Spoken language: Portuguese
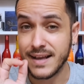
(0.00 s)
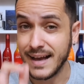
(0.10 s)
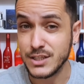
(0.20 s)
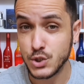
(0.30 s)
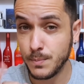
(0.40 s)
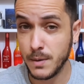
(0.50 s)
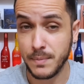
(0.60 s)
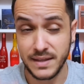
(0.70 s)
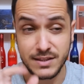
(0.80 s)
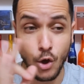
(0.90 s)
Cai super
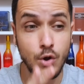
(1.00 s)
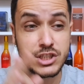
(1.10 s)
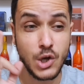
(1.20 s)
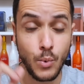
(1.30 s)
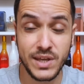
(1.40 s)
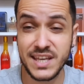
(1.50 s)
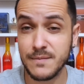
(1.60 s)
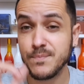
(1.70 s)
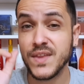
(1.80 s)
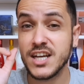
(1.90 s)
bem. Não onde eu
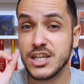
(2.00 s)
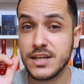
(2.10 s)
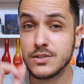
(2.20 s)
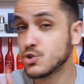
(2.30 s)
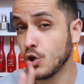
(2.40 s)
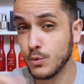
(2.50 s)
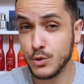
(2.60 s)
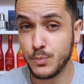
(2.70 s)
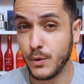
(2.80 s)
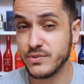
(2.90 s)
ia, todo
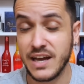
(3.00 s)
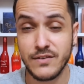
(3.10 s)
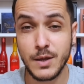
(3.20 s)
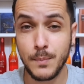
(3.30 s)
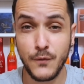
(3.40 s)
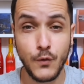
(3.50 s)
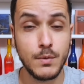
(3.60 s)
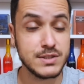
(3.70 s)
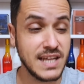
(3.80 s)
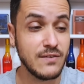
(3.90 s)
mundo perguntava que perfume
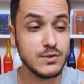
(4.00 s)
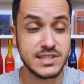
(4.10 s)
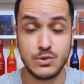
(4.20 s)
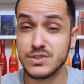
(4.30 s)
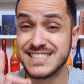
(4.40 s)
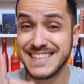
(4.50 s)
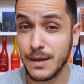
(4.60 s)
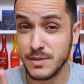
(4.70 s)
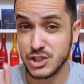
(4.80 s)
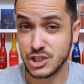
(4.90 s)
eu estava usando.
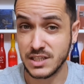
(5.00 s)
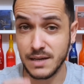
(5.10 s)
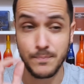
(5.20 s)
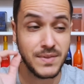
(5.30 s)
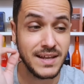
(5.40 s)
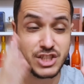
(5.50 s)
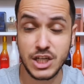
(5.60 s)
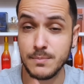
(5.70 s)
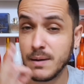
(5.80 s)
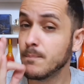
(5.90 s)
Sem mentira.
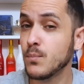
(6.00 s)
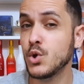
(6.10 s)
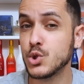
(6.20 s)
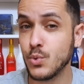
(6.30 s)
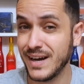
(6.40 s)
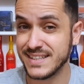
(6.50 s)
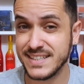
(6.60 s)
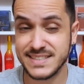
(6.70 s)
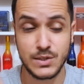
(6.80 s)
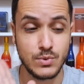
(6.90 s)
Chama muito
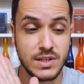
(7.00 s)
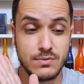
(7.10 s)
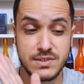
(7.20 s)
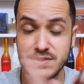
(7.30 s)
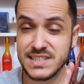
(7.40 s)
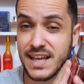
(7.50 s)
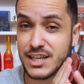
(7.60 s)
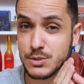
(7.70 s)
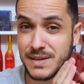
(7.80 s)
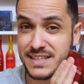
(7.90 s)
atenção. Então, se você quer
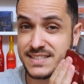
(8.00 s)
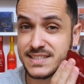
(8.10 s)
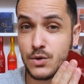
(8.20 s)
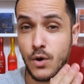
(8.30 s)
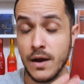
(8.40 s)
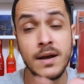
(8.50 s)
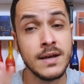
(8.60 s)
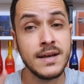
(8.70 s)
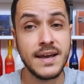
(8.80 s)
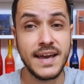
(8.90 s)
chamar atenção, ó,
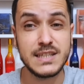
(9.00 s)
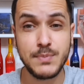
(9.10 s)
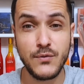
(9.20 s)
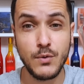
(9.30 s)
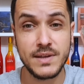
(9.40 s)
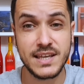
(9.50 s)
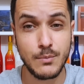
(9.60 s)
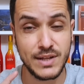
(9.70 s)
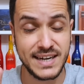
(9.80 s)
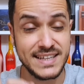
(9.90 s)
esse perfume aqui a
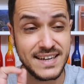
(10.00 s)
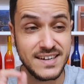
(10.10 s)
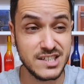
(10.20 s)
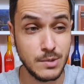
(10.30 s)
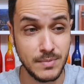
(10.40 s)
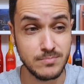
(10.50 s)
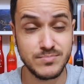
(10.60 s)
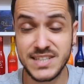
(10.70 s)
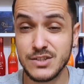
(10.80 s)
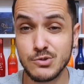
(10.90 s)
mulherada ama,
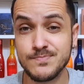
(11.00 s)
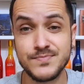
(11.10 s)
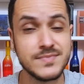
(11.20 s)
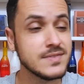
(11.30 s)
certo?